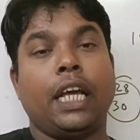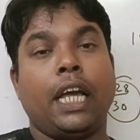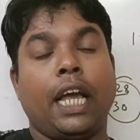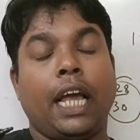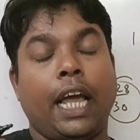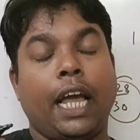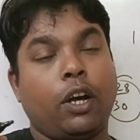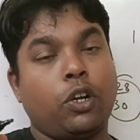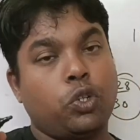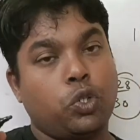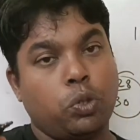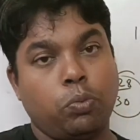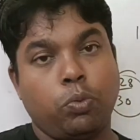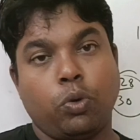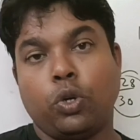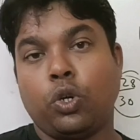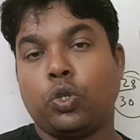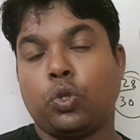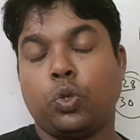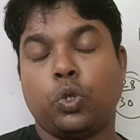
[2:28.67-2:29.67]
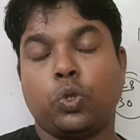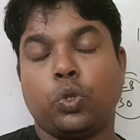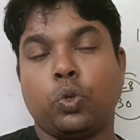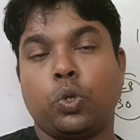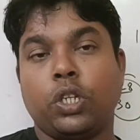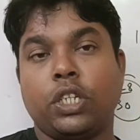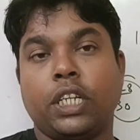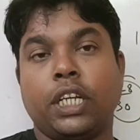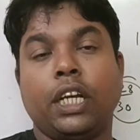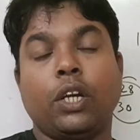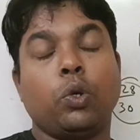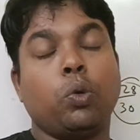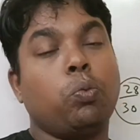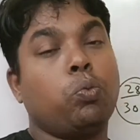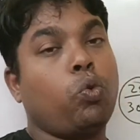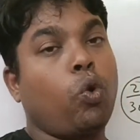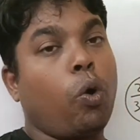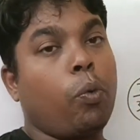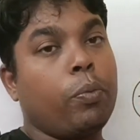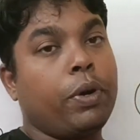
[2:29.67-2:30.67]
এখন সুবর্ণ সুযোগ চলছে খুব
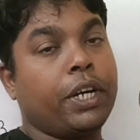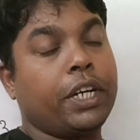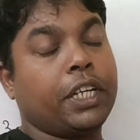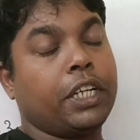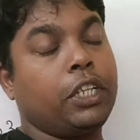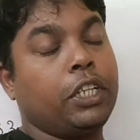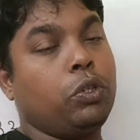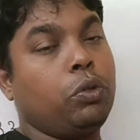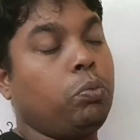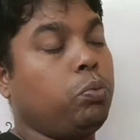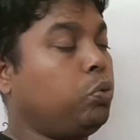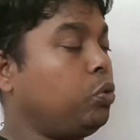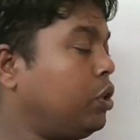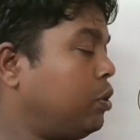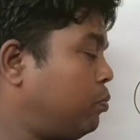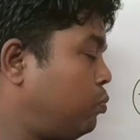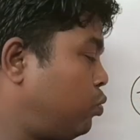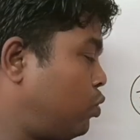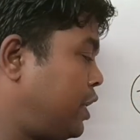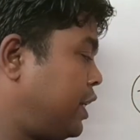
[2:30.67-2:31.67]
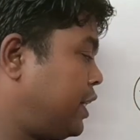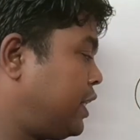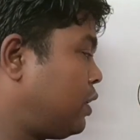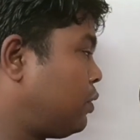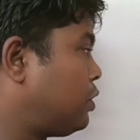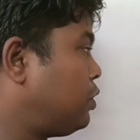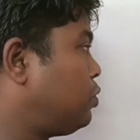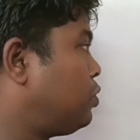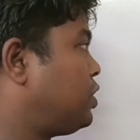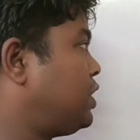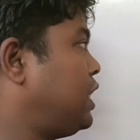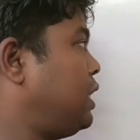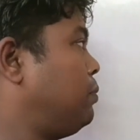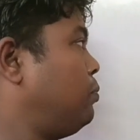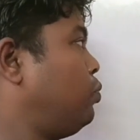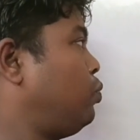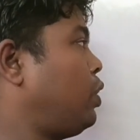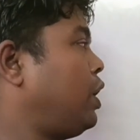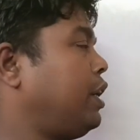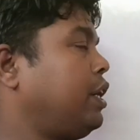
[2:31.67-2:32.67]
কম রেটে কিন্তু ফুড রেটটাও কিন্তু সেম
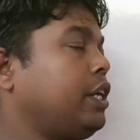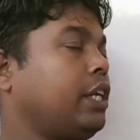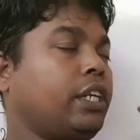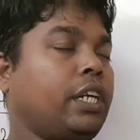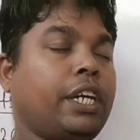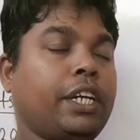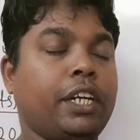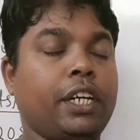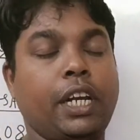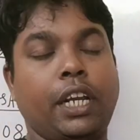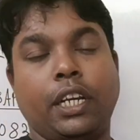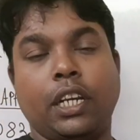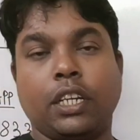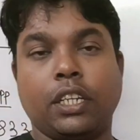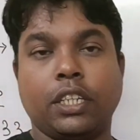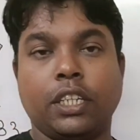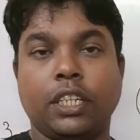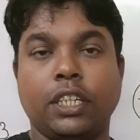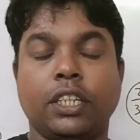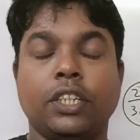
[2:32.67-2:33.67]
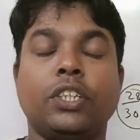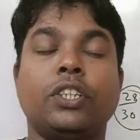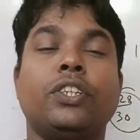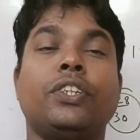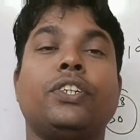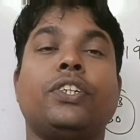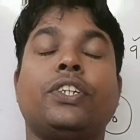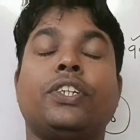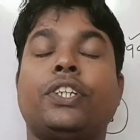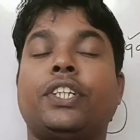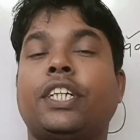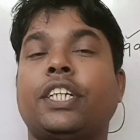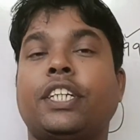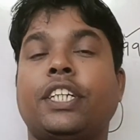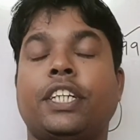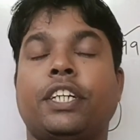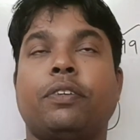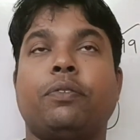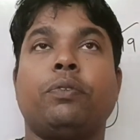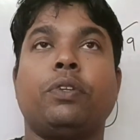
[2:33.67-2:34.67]
ওয়ান নাইনটি নাইন আর কি ঠিক আছে
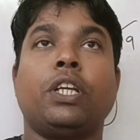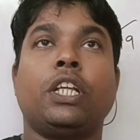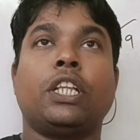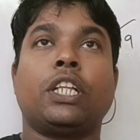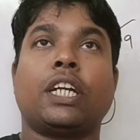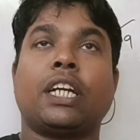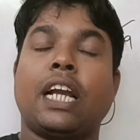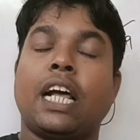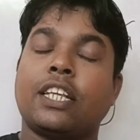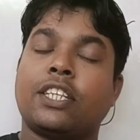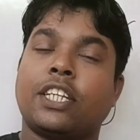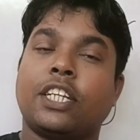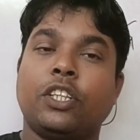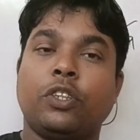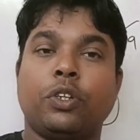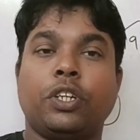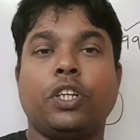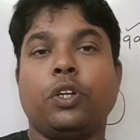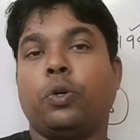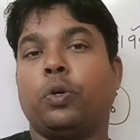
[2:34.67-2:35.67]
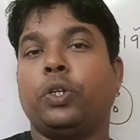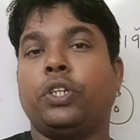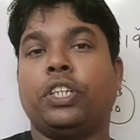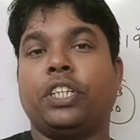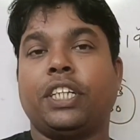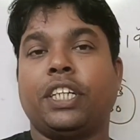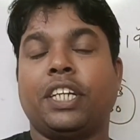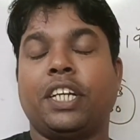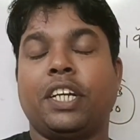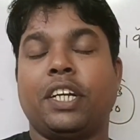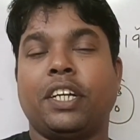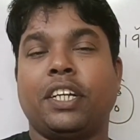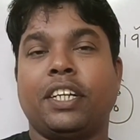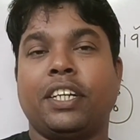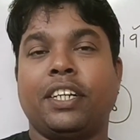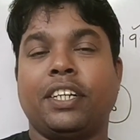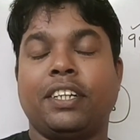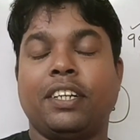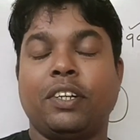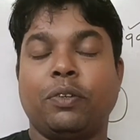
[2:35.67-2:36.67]
ক্লাস কিন্তু এখানে হচ্ছে
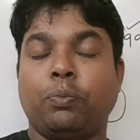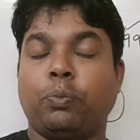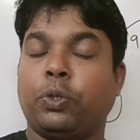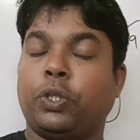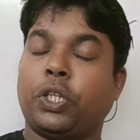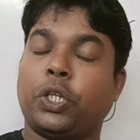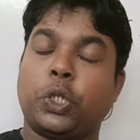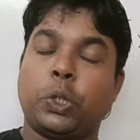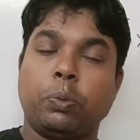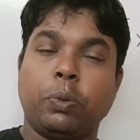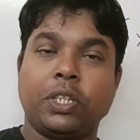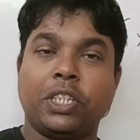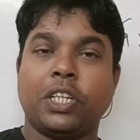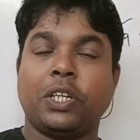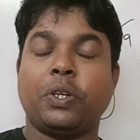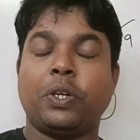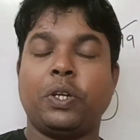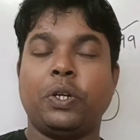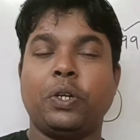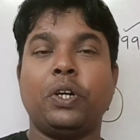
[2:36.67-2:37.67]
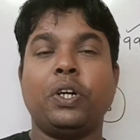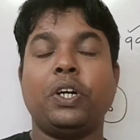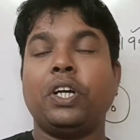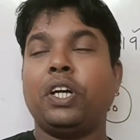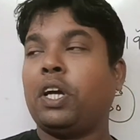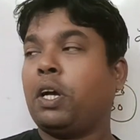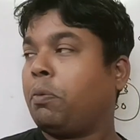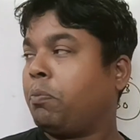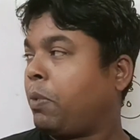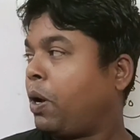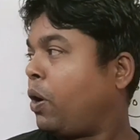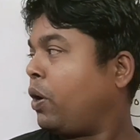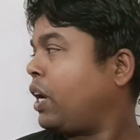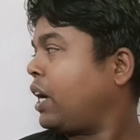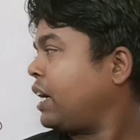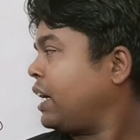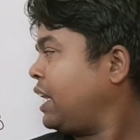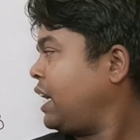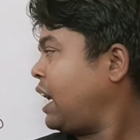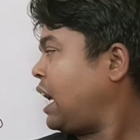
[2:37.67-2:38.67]
প্রত্যেকের শুভেচ্ছা রইলো ভালো
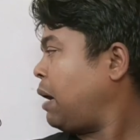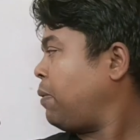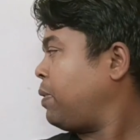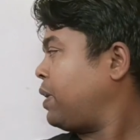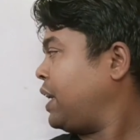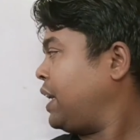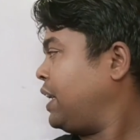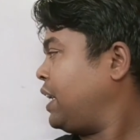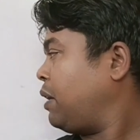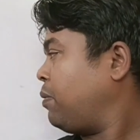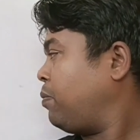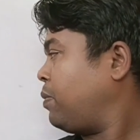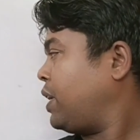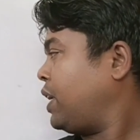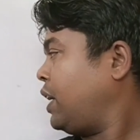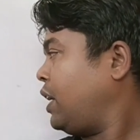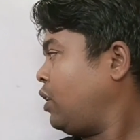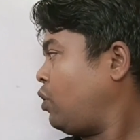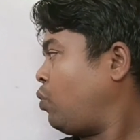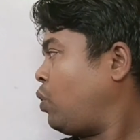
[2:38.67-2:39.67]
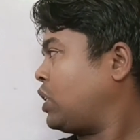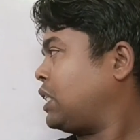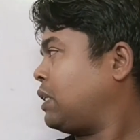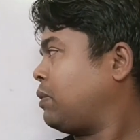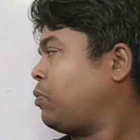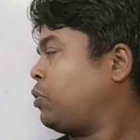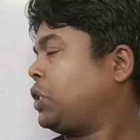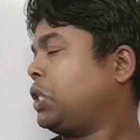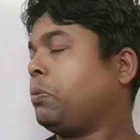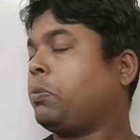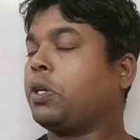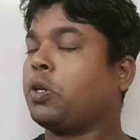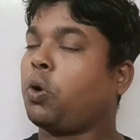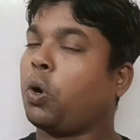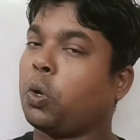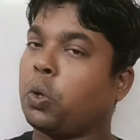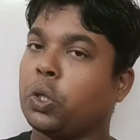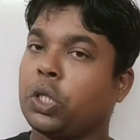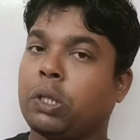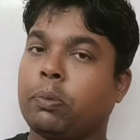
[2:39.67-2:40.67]
লাগলে আমার এই নাম্বারে হোয়াটসঅ্যাপ করতে পারো কল
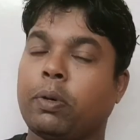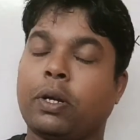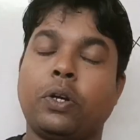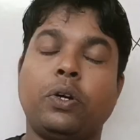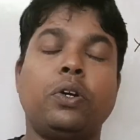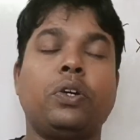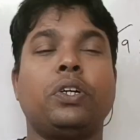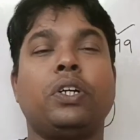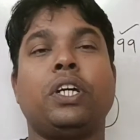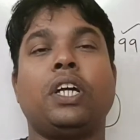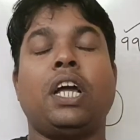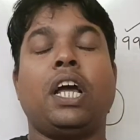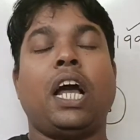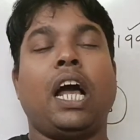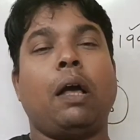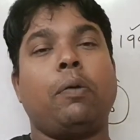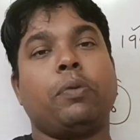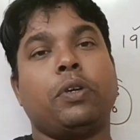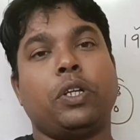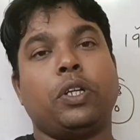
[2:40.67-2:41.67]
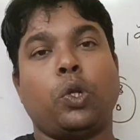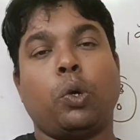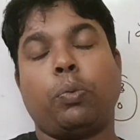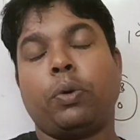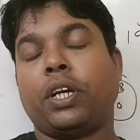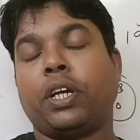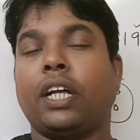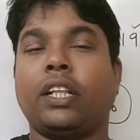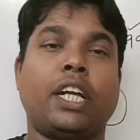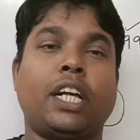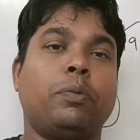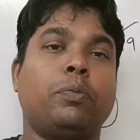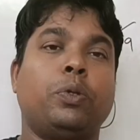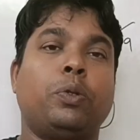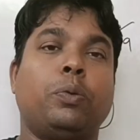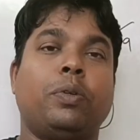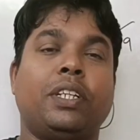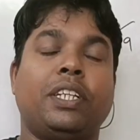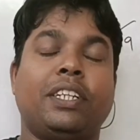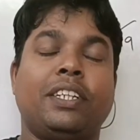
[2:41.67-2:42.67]
করতে পারো আমি কিন্তু অপেক্ষা থাকবো
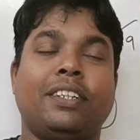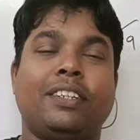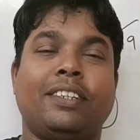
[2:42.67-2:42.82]
তোমাদের